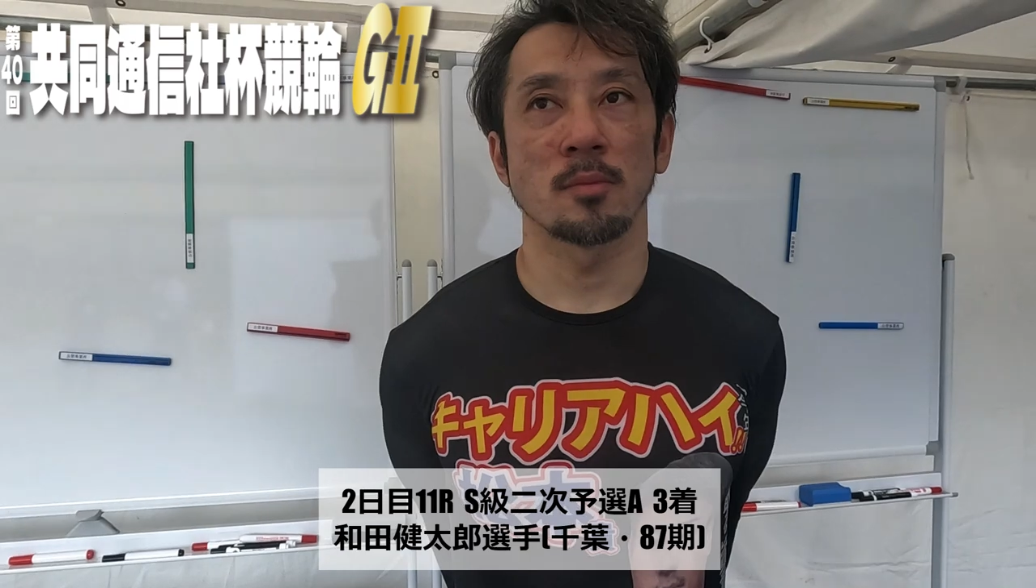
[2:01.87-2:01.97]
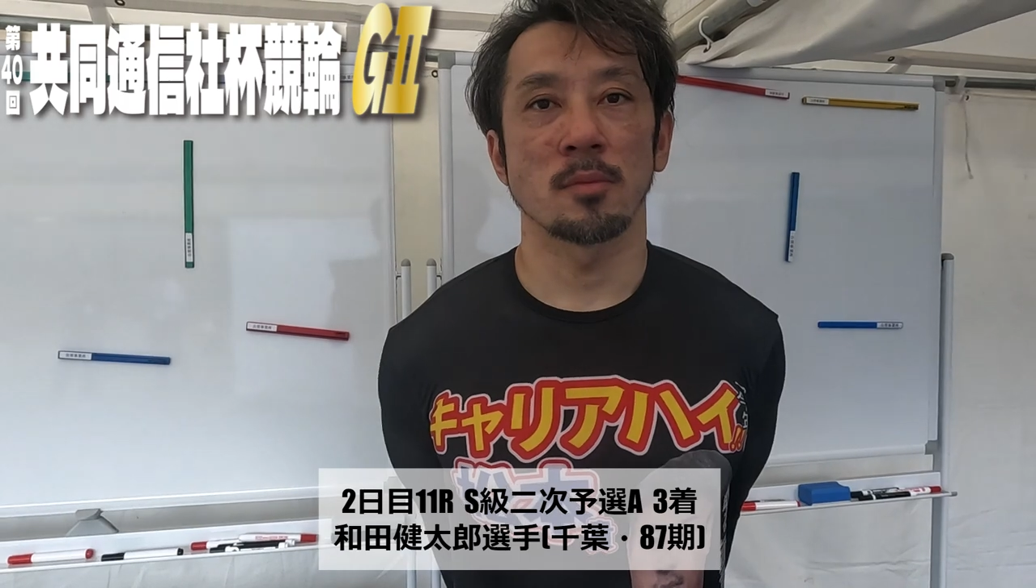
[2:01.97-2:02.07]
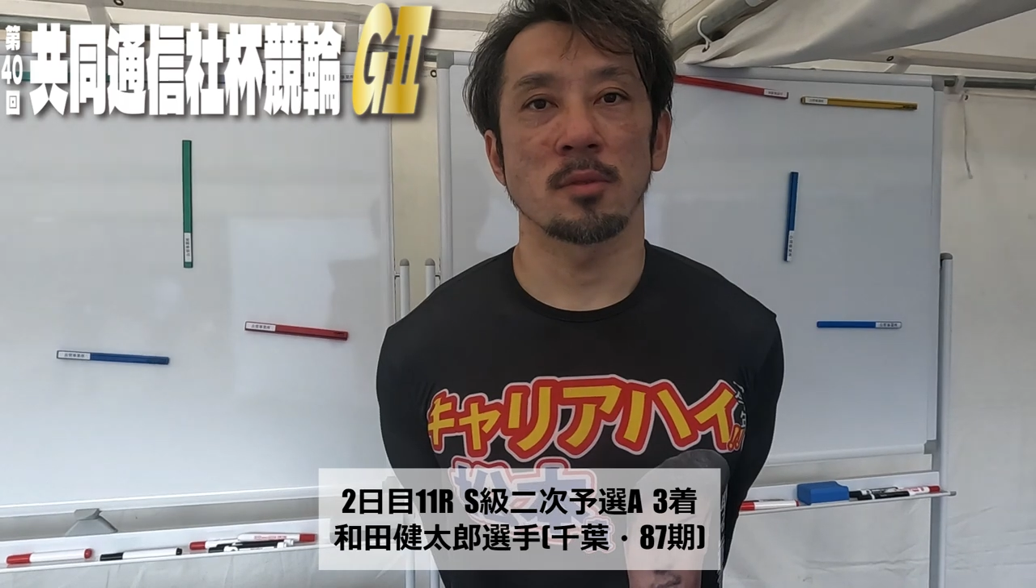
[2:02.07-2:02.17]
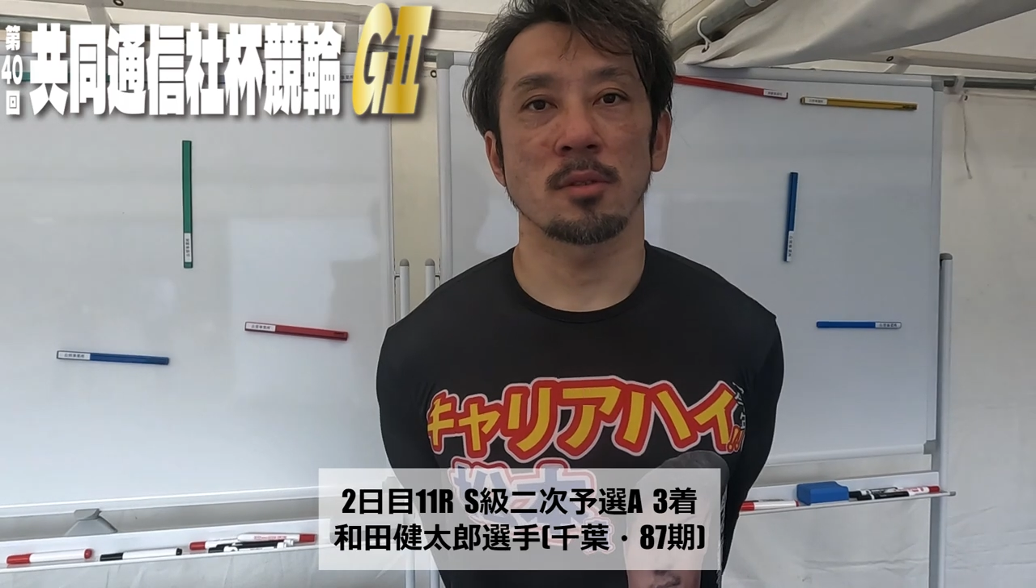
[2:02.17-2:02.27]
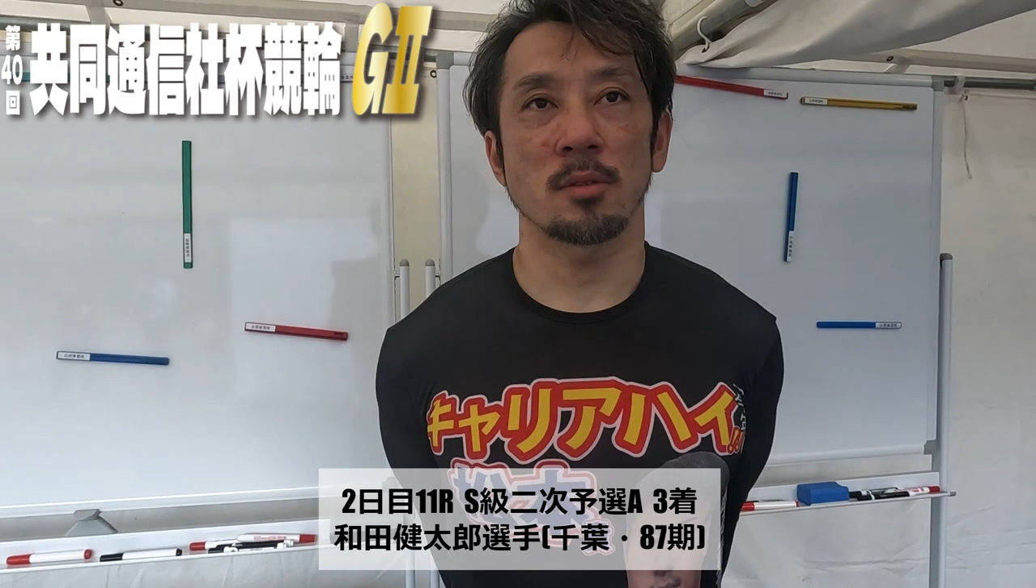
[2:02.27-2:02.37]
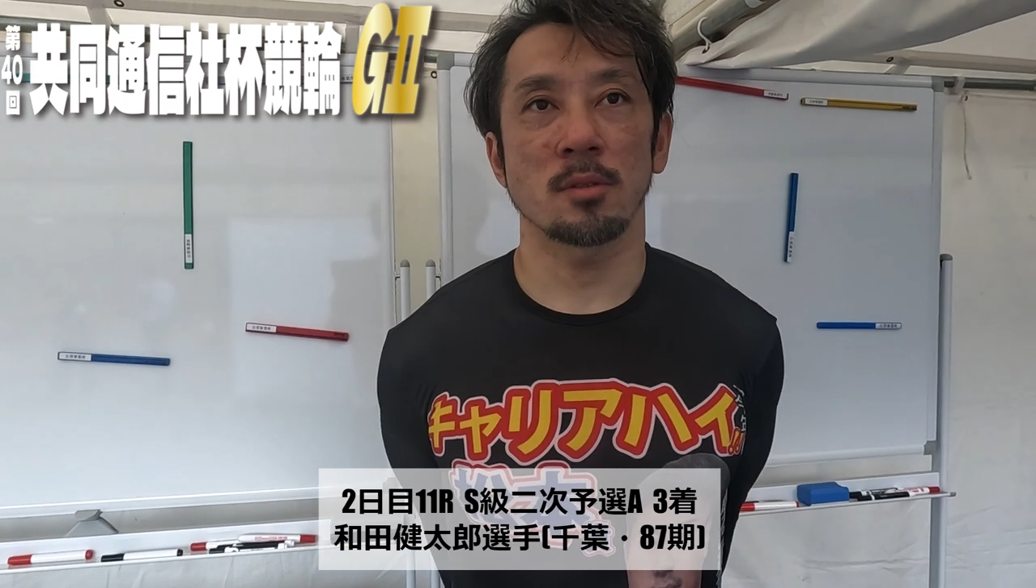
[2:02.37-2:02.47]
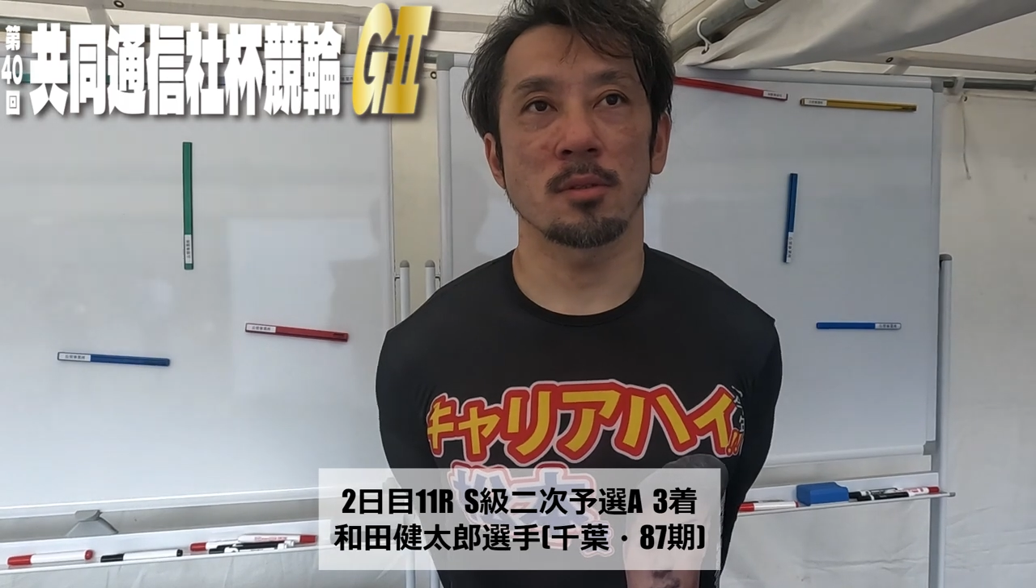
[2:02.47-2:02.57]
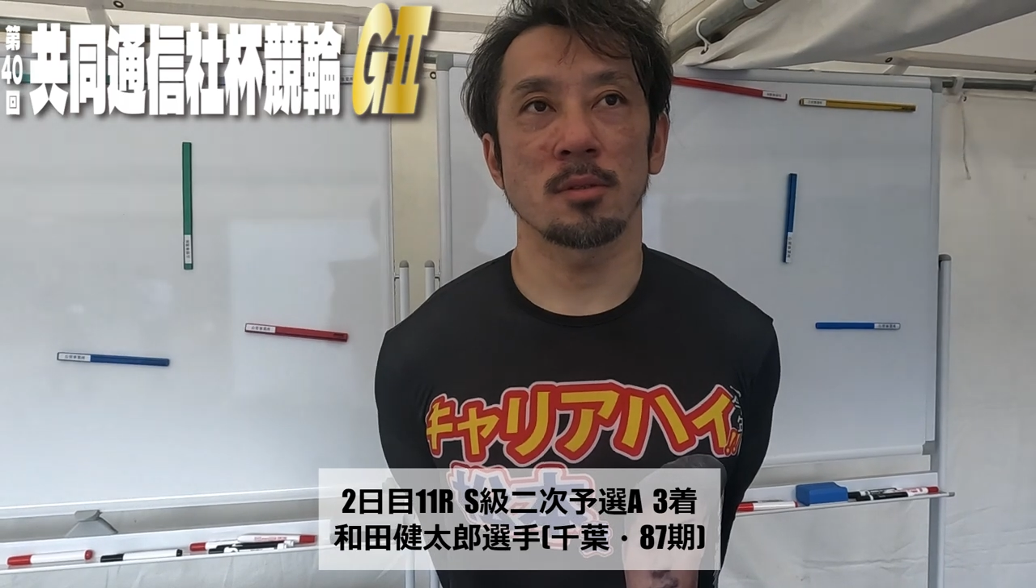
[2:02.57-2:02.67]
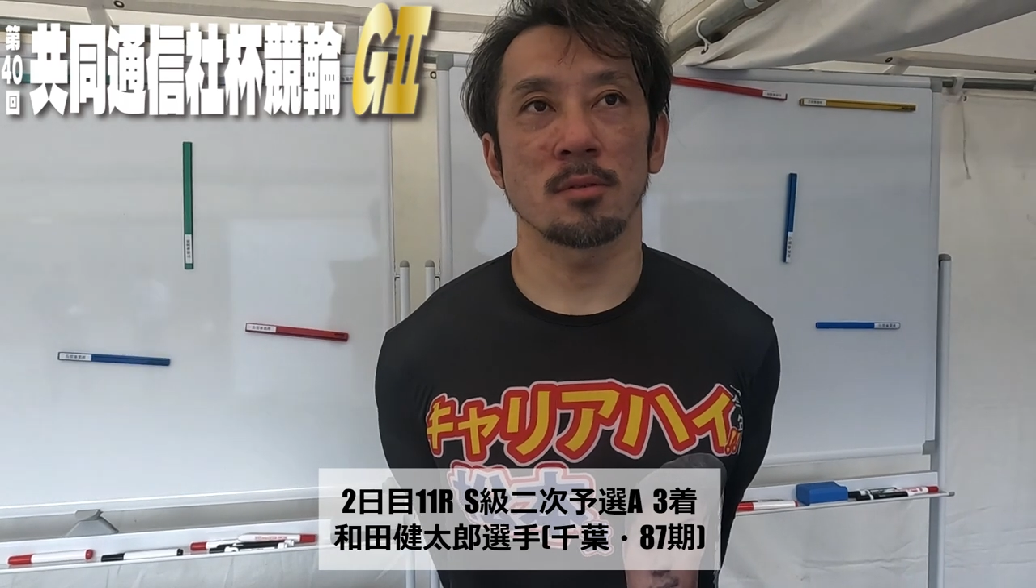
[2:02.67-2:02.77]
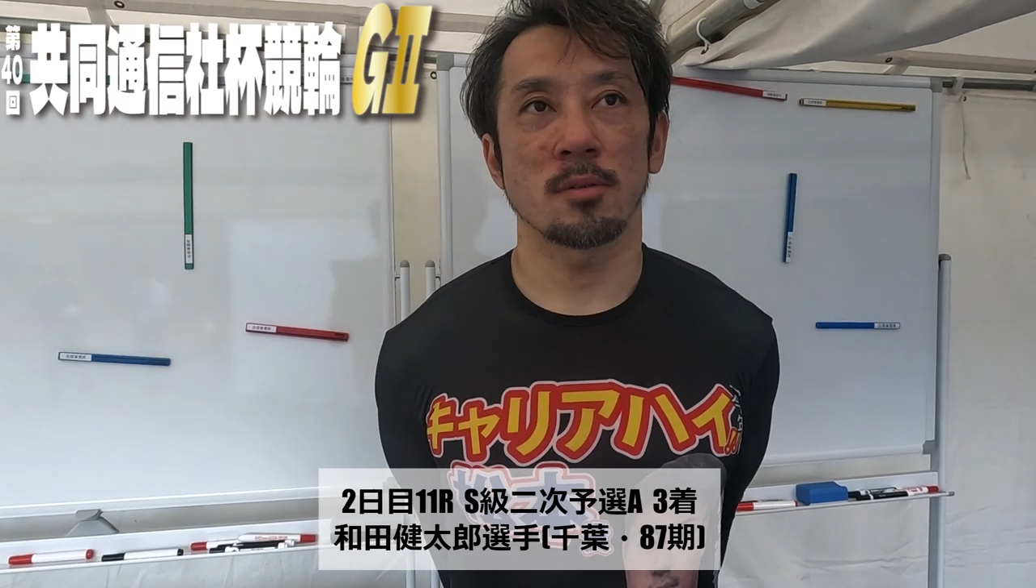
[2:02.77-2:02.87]
なったら
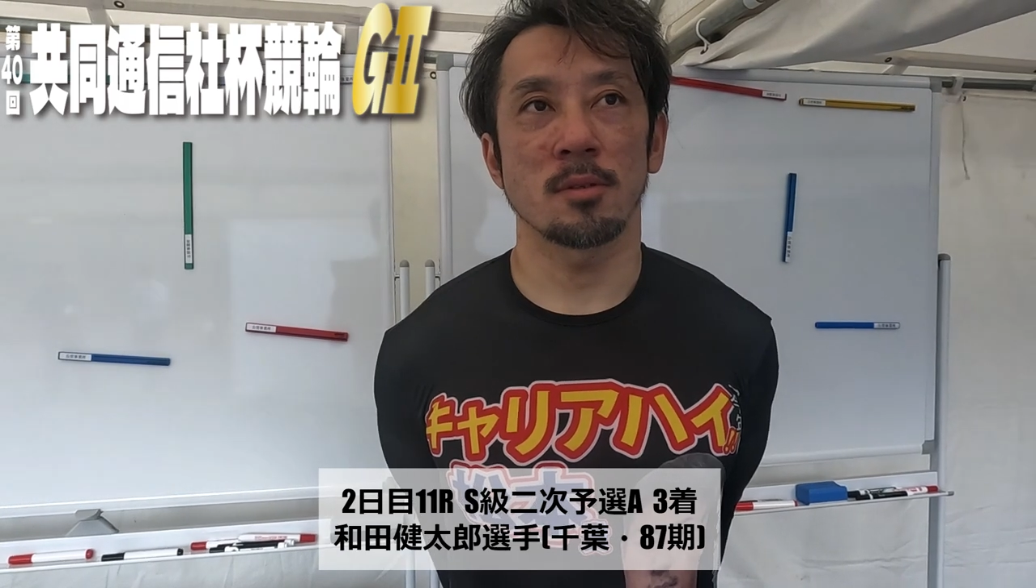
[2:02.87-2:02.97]
参考